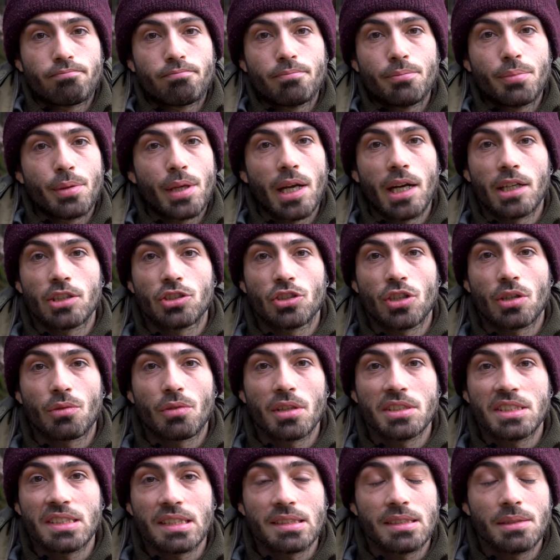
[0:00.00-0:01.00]
piacciono a
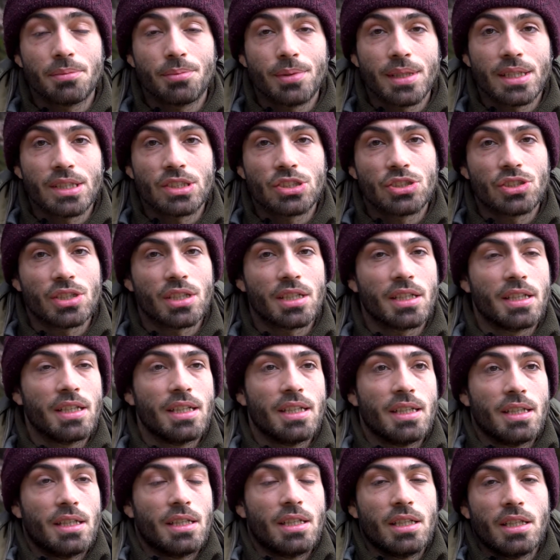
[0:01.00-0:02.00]
qualsiasi pesce
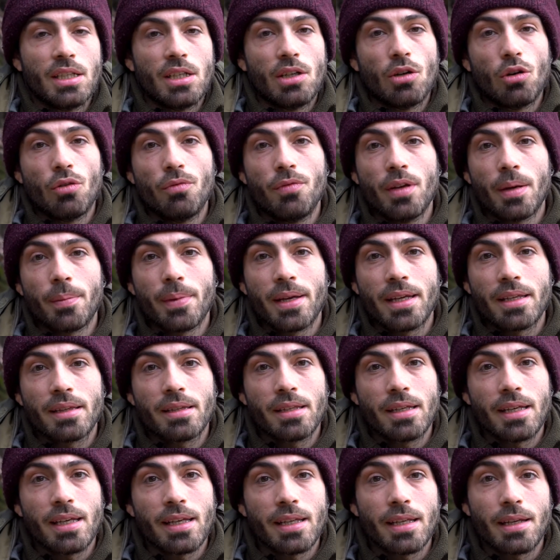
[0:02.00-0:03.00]

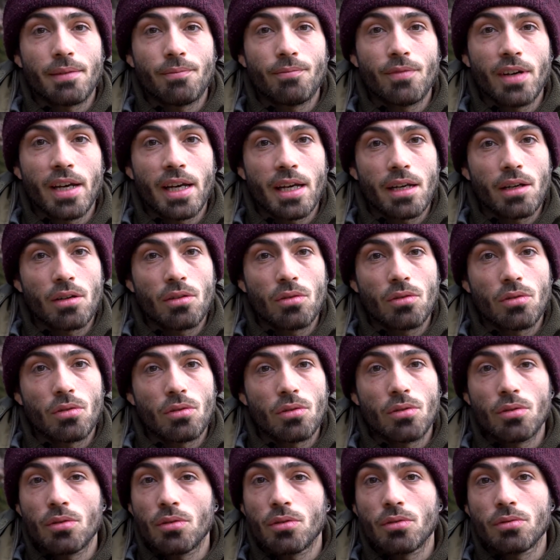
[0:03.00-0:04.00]
ovviamente in
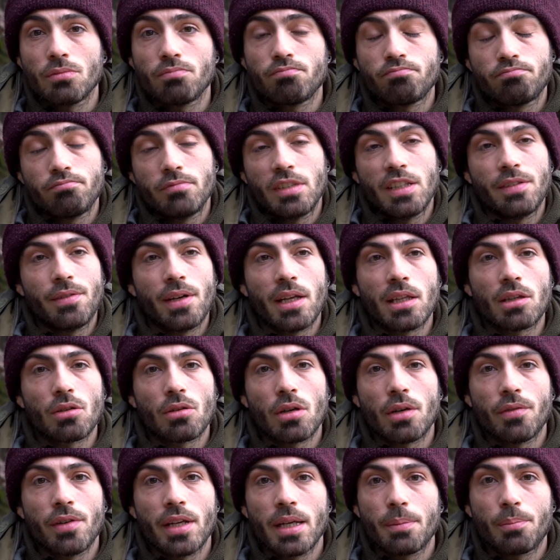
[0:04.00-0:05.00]
inverno diventano
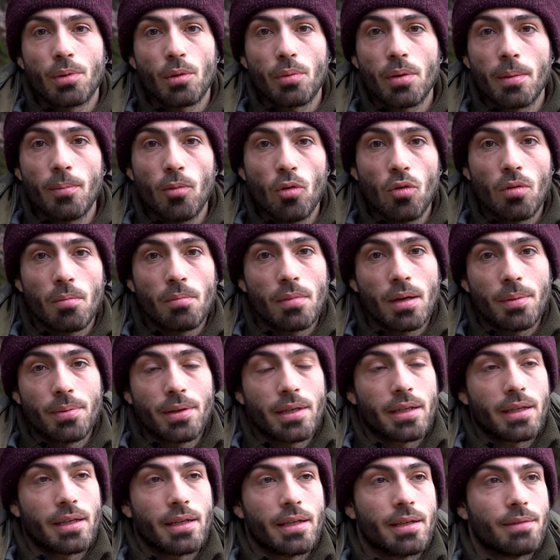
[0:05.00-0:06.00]
una vera e propria bomba
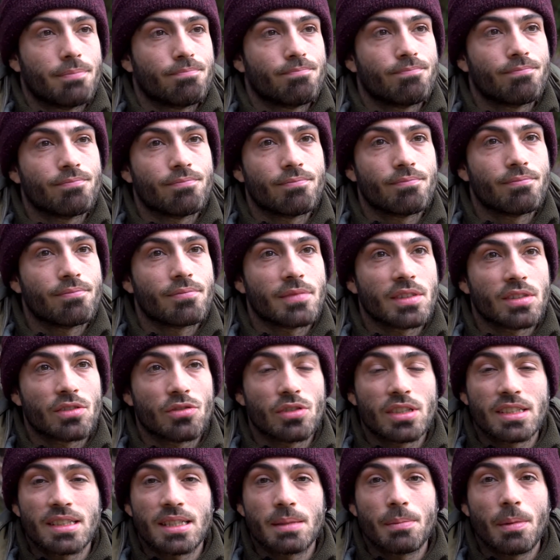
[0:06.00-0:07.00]
perché mm,
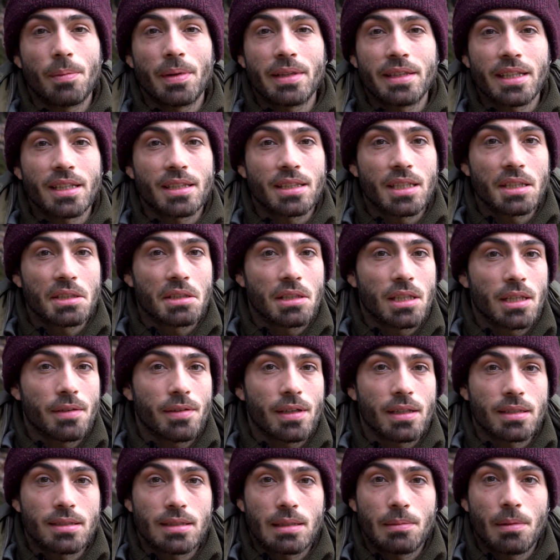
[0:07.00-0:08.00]
sono estremamente attrattivi
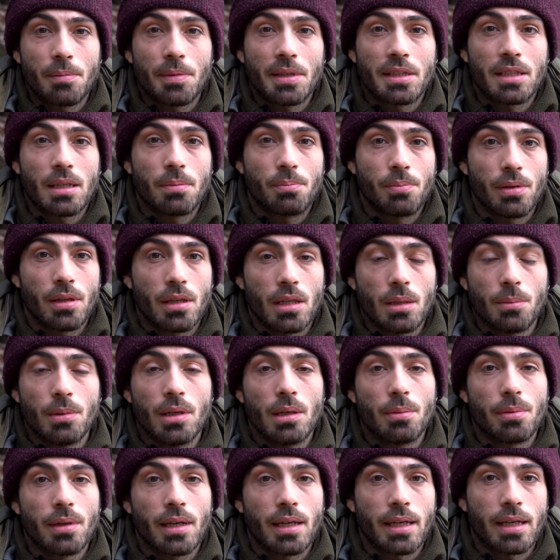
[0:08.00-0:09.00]
e estremamente
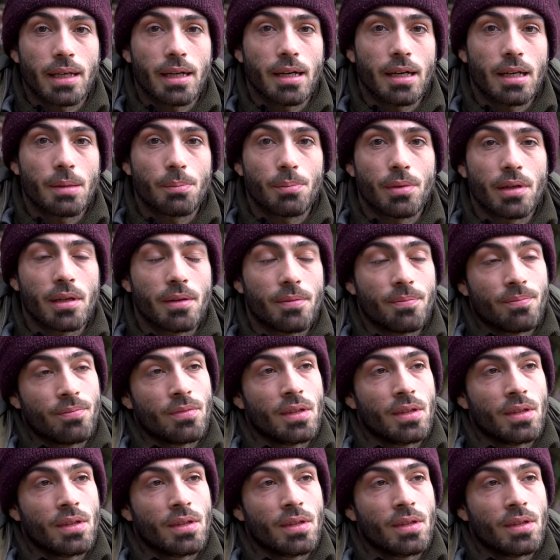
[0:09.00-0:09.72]
appetibili per le carpe